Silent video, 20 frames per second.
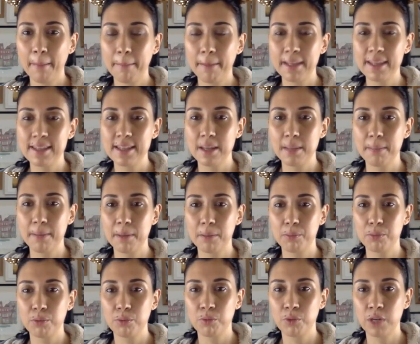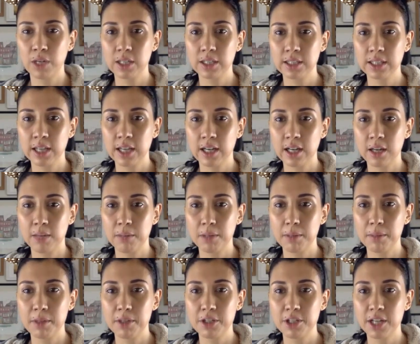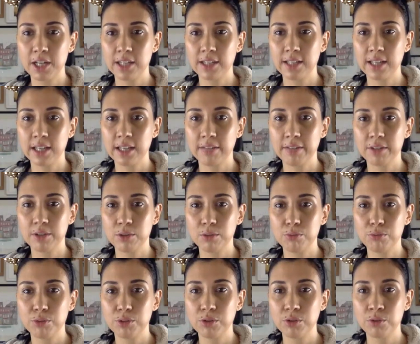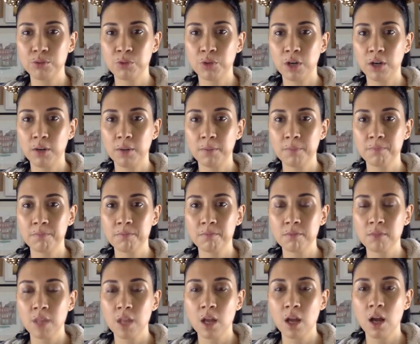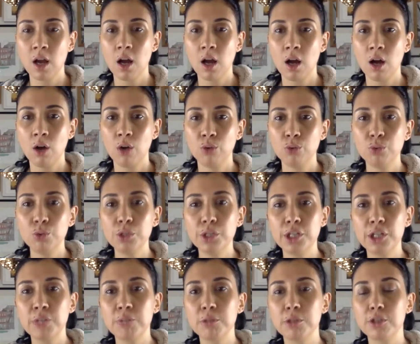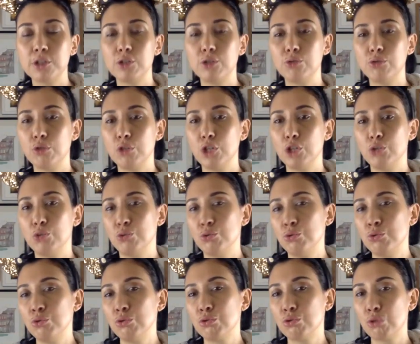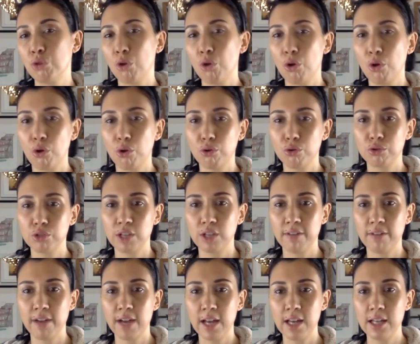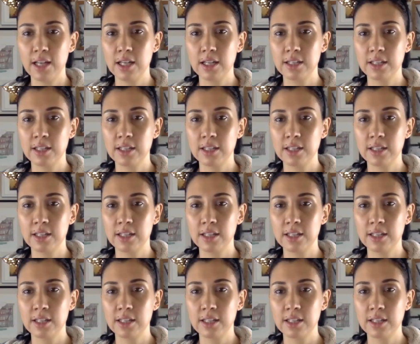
Pas de sapin pour moi, car un bébé chat est arrivé depuis deux mois. Oui, mais si tu l'éduques, euh, ça va aller.